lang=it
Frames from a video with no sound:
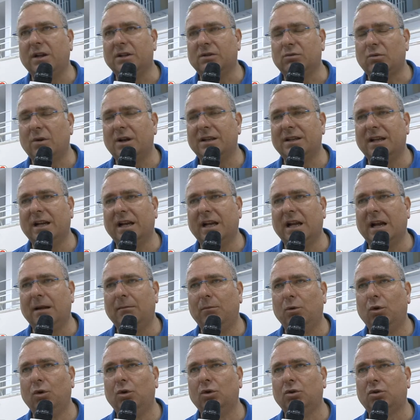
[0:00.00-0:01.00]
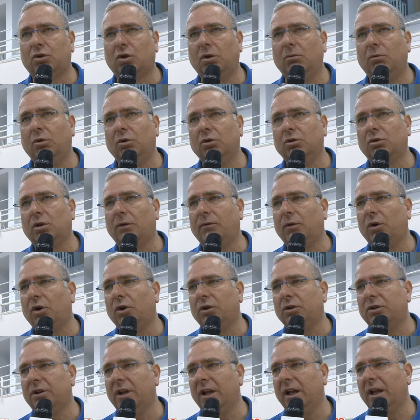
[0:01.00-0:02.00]
una squadra che era molto molto
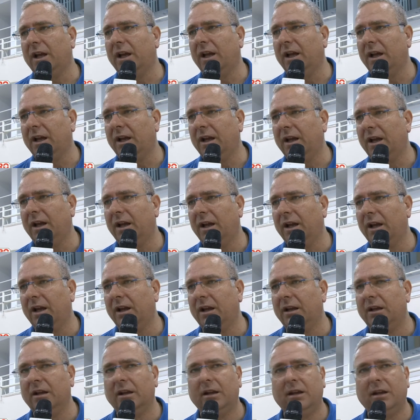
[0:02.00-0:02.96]
forte